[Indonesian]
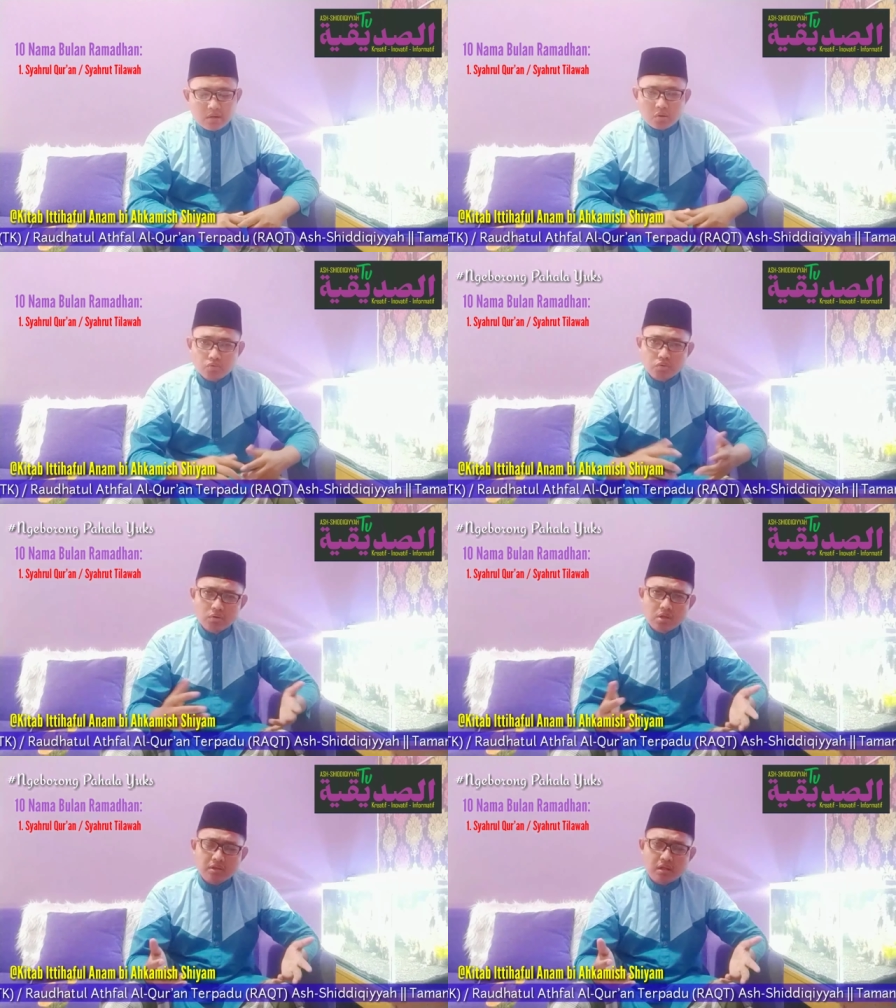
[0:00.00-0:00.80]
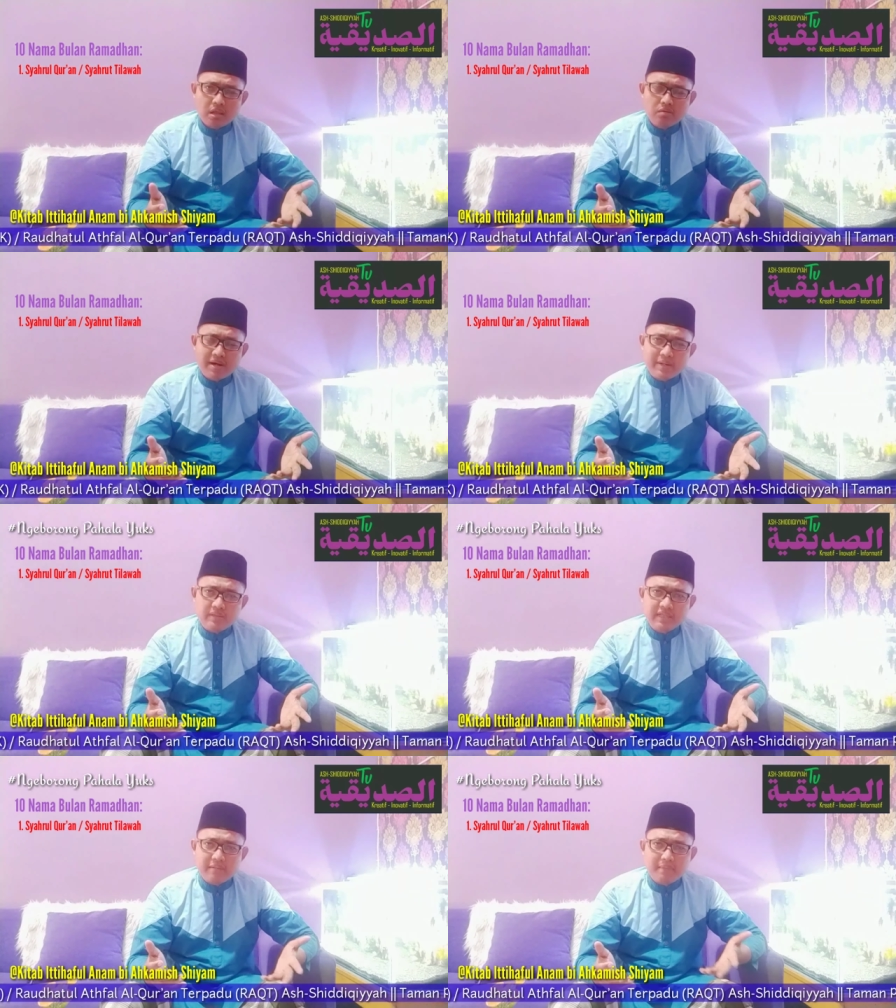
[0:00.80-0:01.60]
Rasulullah Shallallahu Alaihi
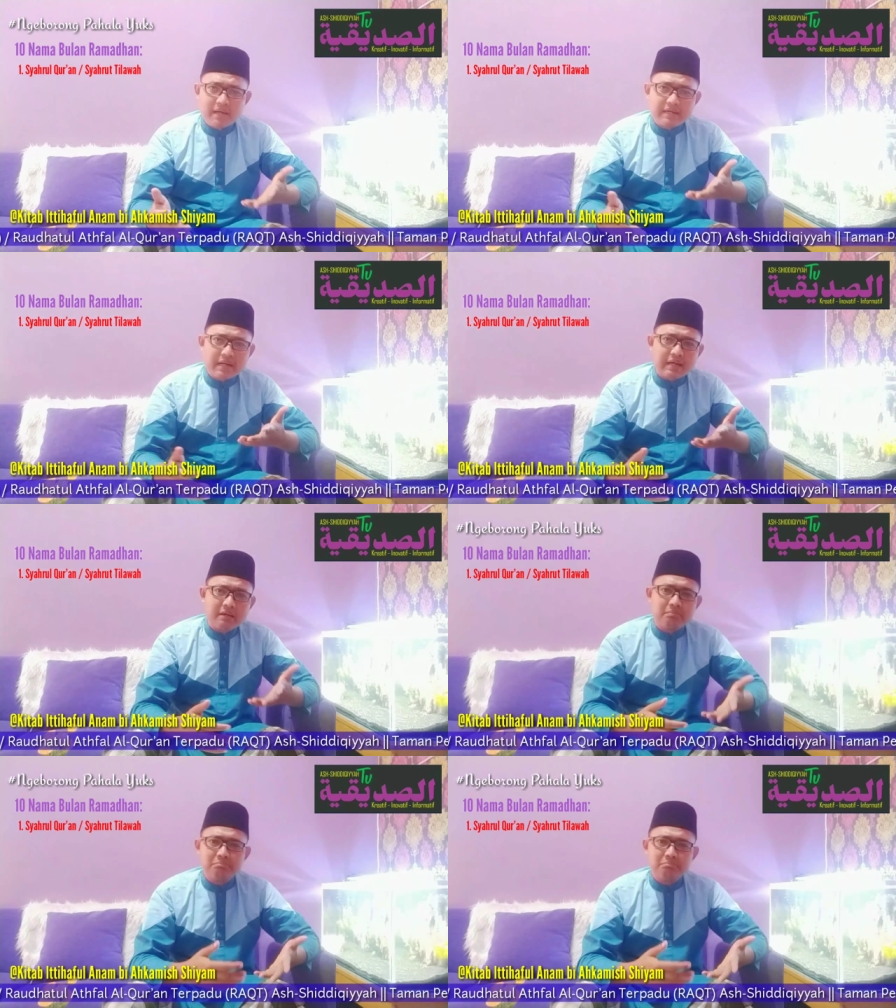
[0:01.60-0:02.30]
Wasallam adalah